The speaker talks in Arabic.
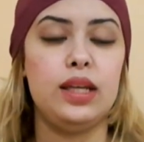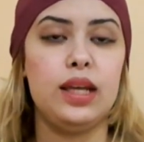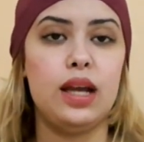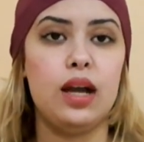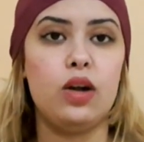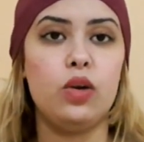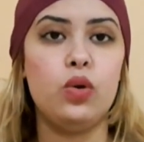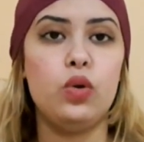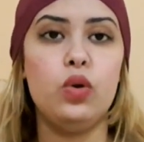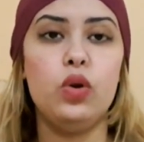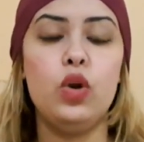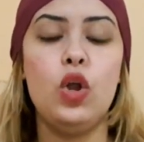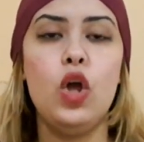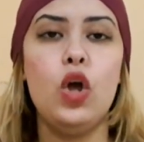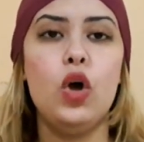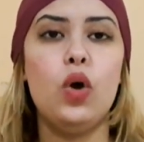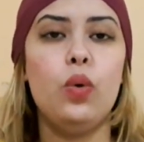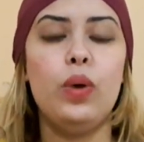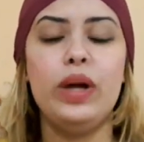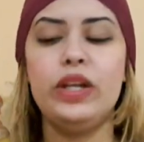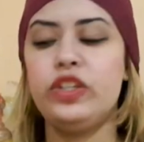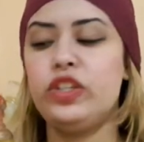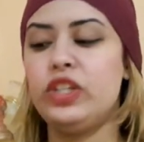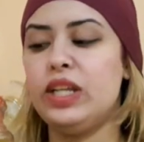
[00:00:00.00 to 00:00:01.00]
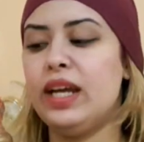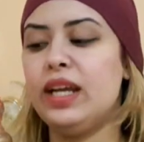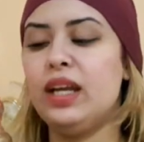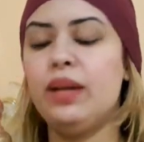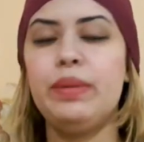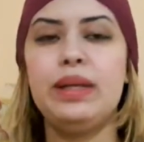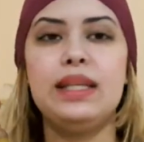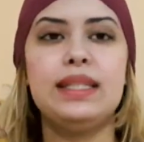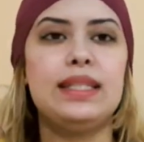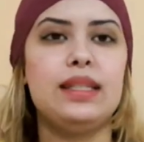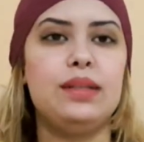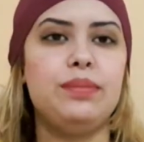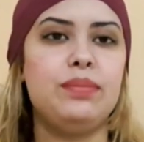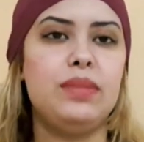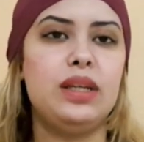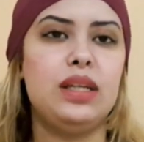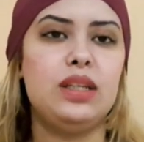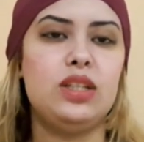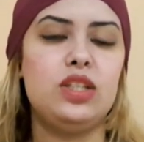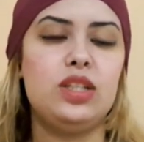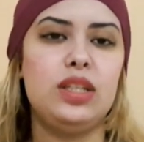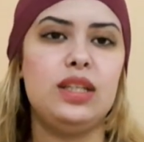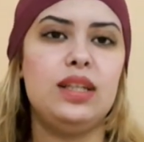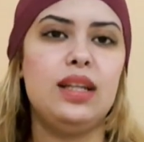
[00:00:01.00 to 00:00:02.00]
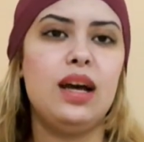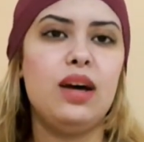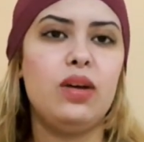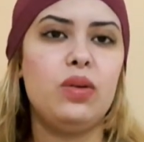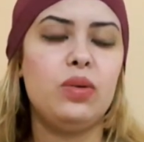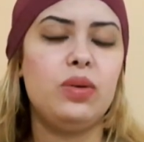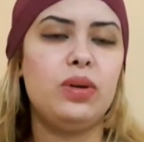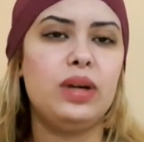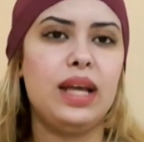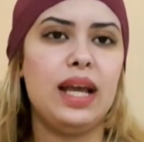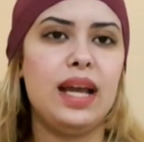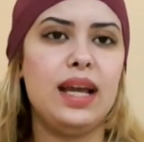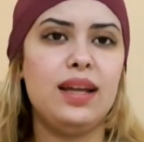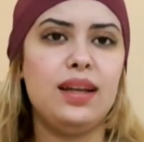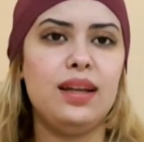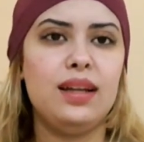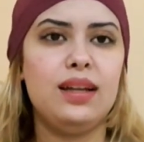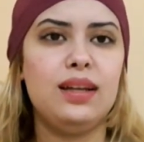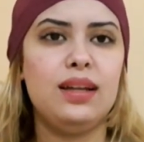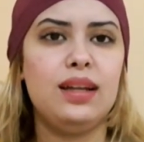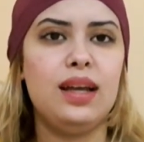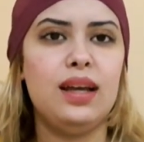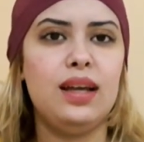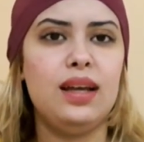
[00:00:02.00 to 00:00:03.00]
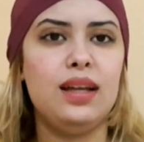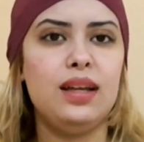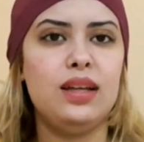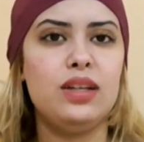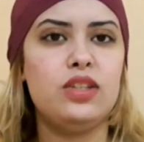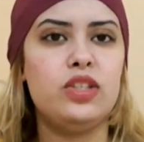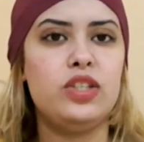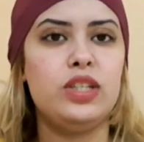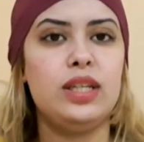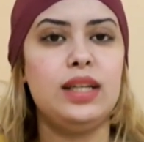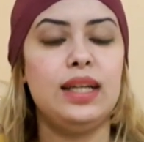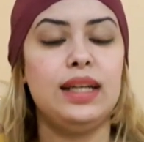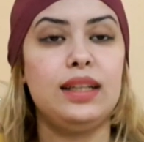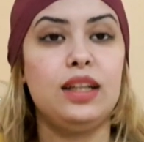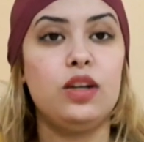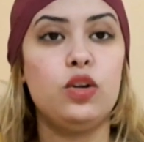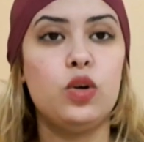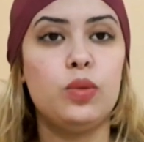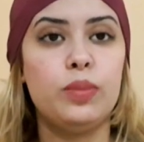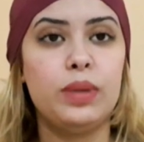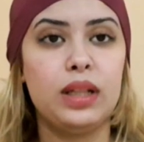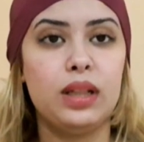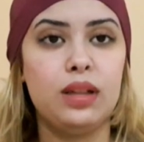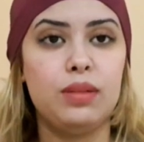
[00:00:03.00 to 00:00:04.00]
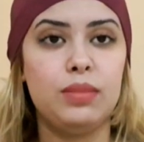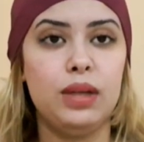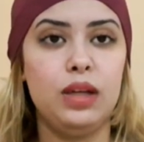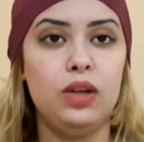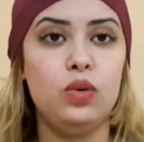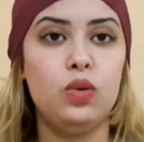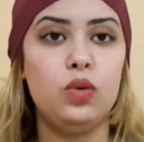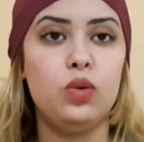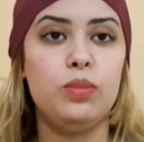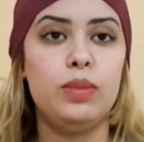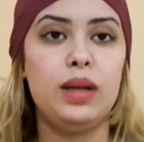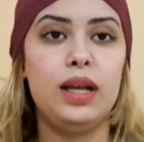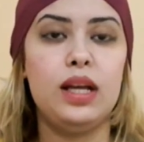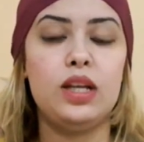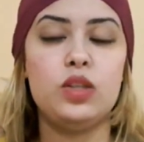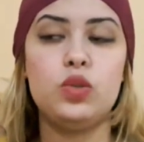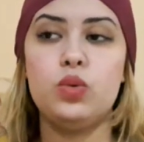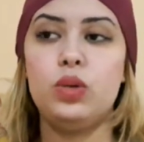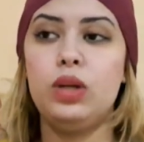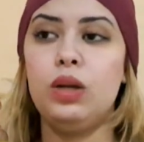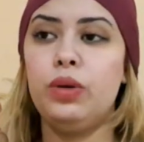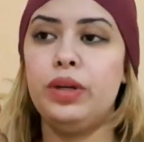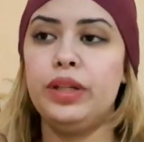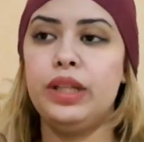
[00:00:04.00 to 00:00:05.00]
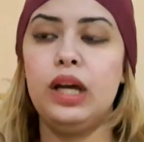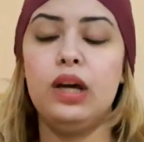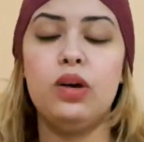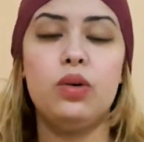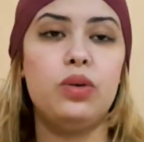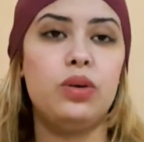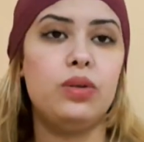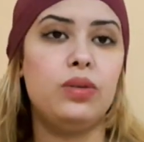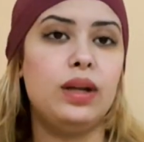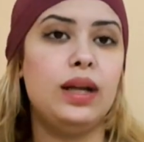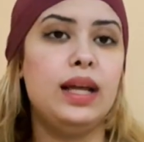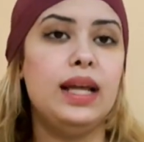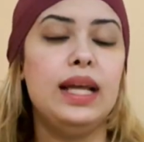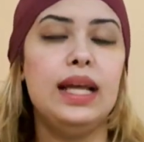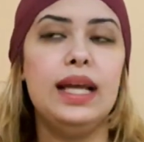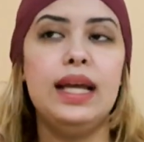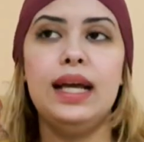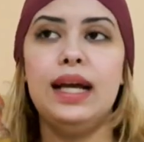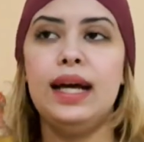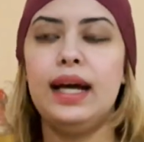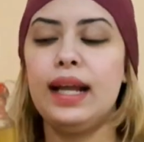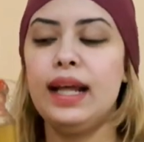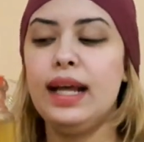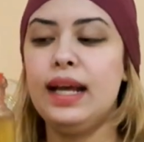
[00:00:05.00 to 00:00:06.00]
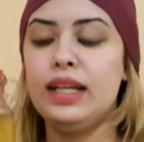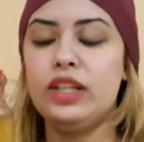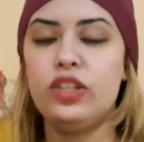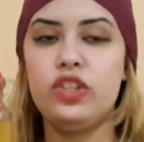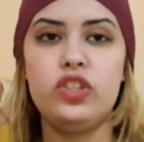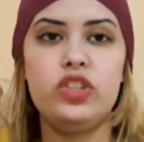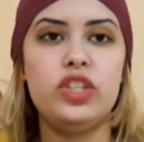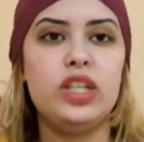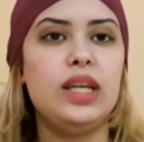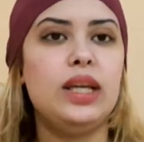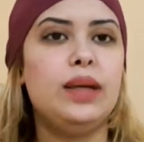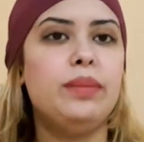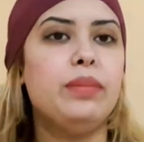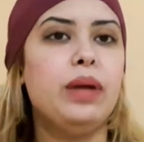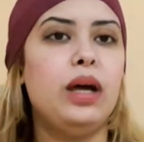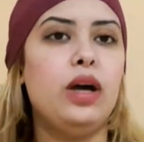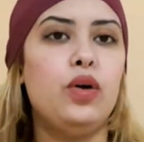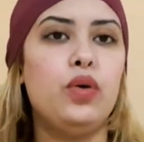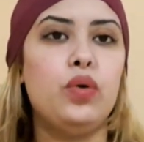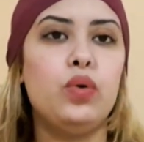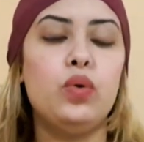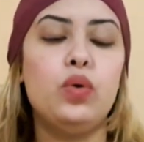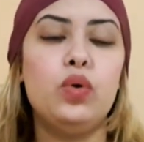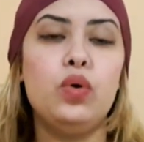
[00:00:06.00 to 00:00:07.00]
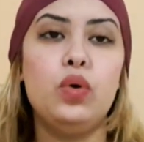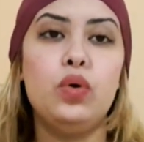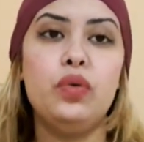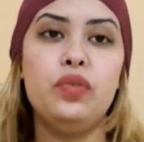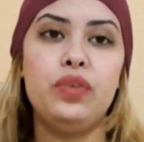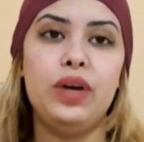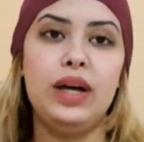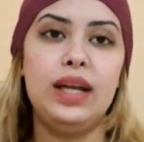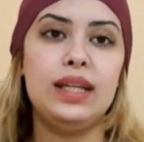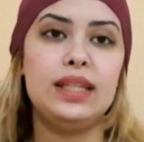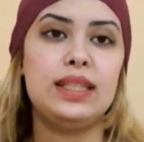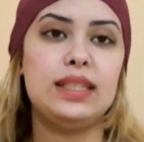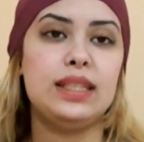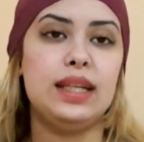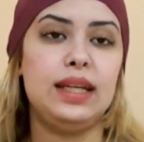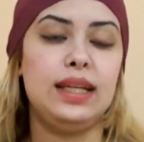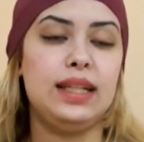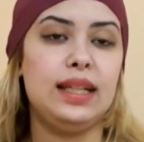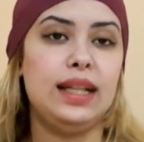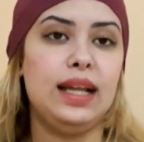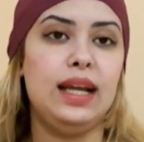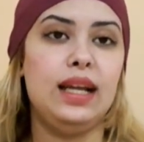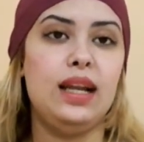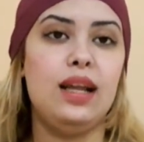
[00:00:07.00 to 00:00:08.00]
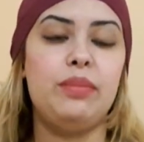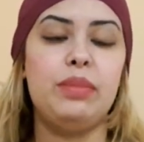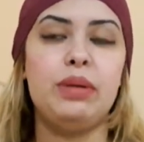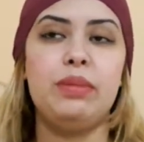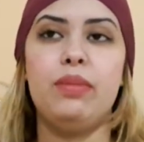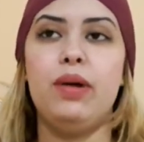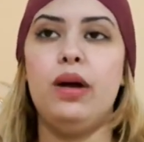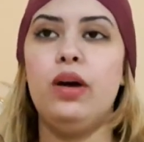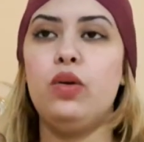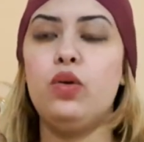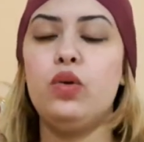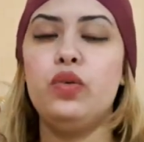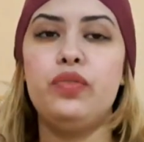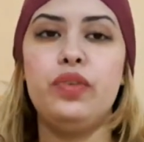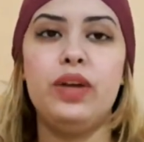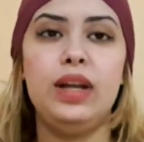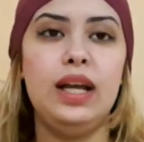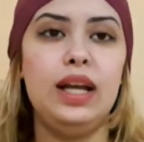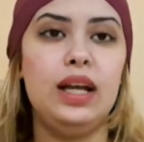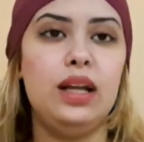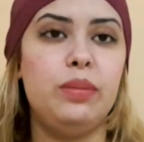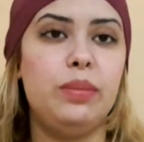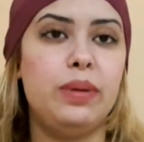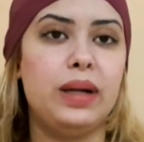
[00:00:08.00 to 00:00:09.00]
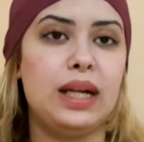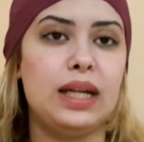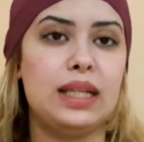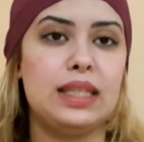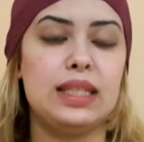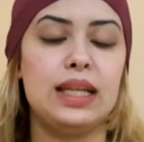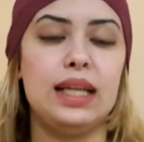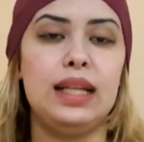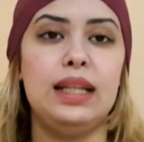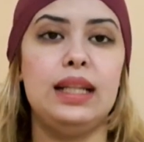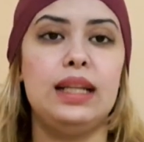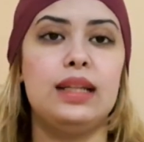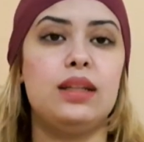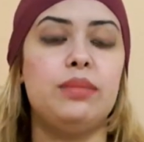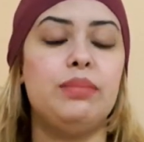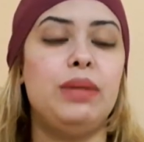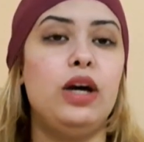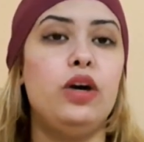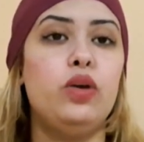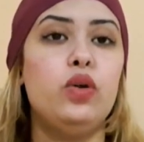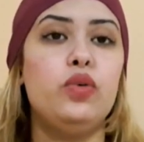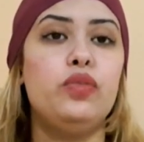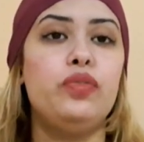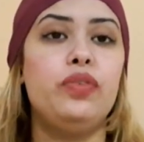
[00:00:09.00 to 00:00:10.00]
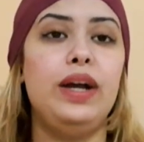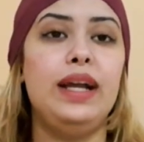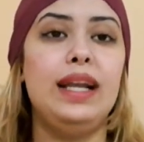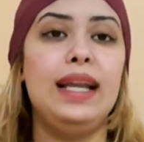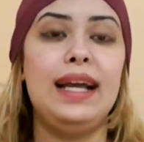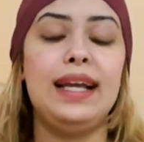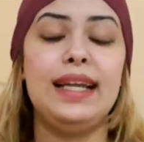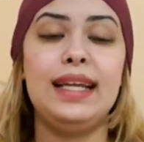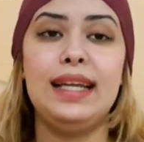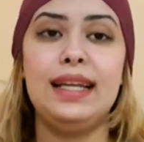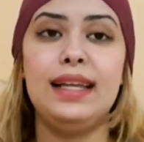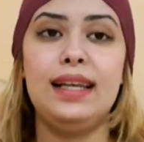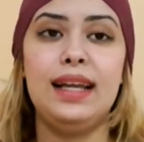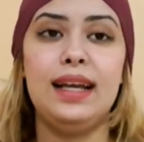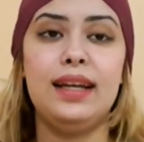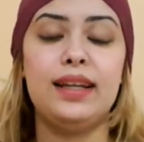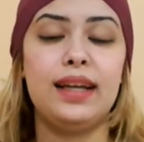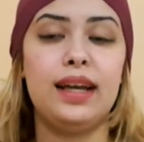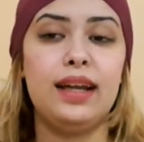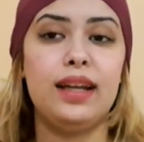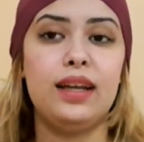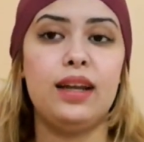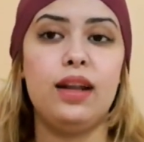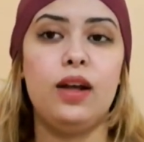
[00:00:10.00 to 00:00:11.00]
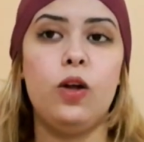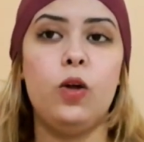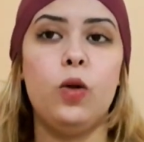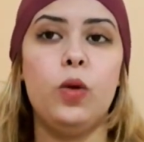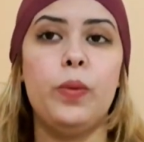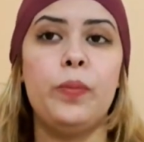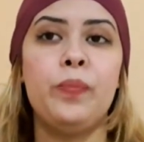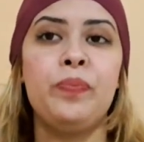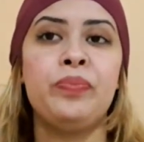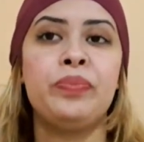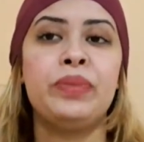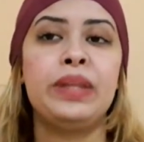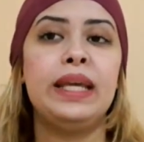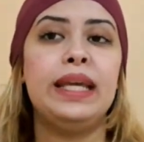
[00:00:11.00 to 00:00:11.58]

ياكل وهذا الشيء انا ماشي ضروري انا نجي نعطيكم هذه المعلومات ولا واحد اخر ولا راه هذا الشيء معروف على الصعيد العالمي معروف الحلبه كتغلط معروف على الا انه